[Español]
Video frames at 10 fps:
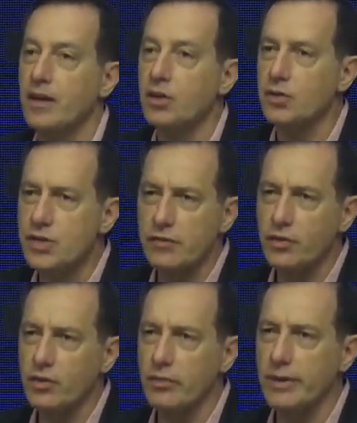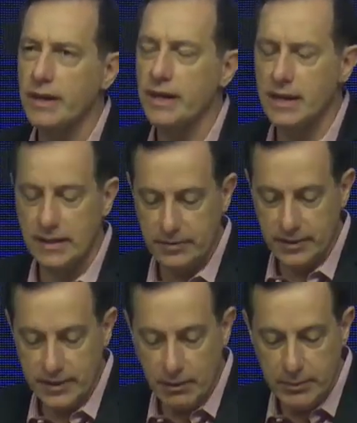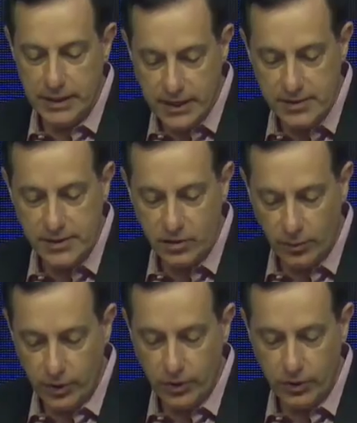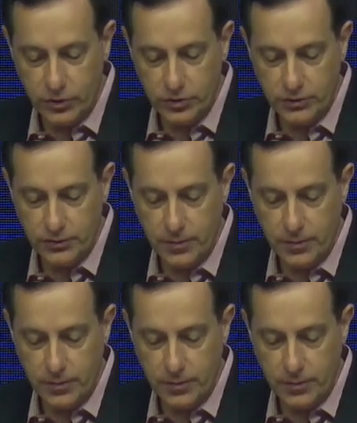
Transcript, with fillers: José fue un hombre tan bendecido por Dios,